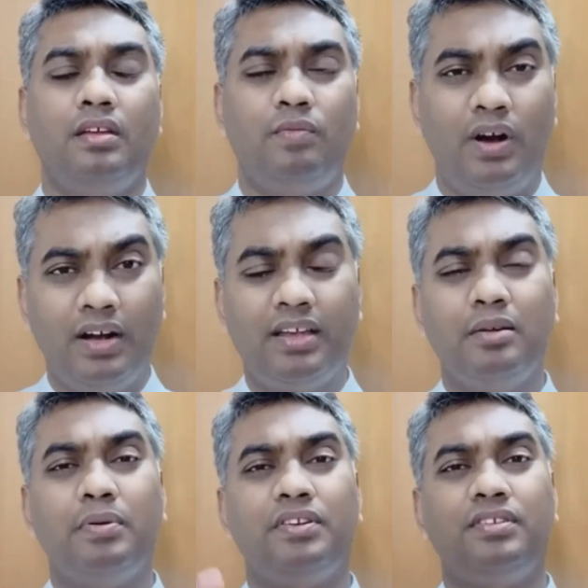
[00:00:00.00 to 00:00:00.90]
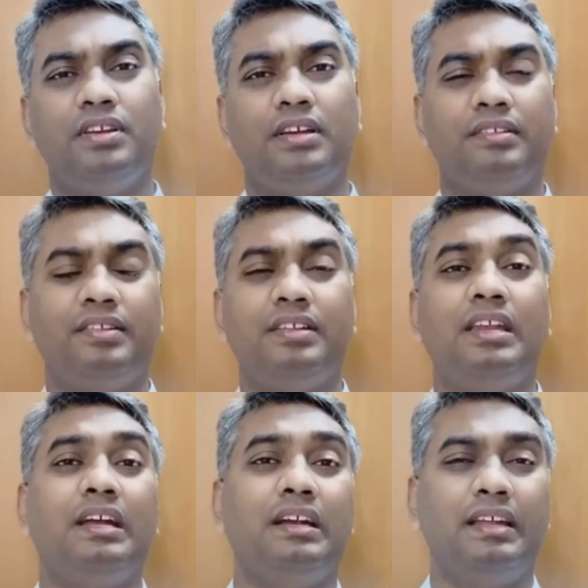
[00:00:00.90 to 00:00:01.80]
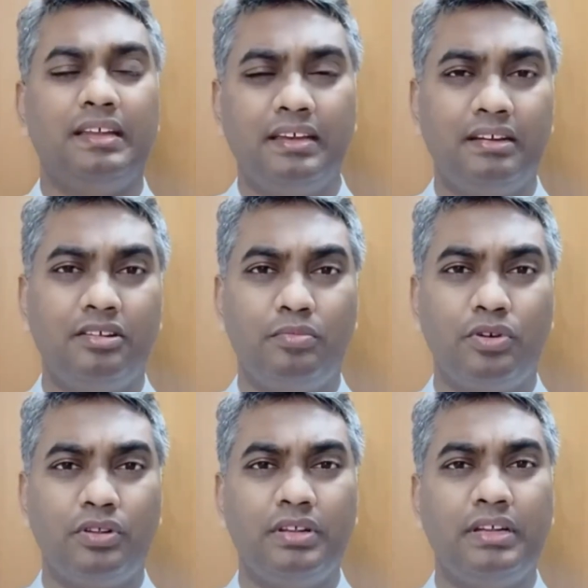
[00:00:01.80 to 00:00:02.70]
வாழ்க்கை பற்றிய சிந்தனைகள் நிறைய இருக்கும் பொழுது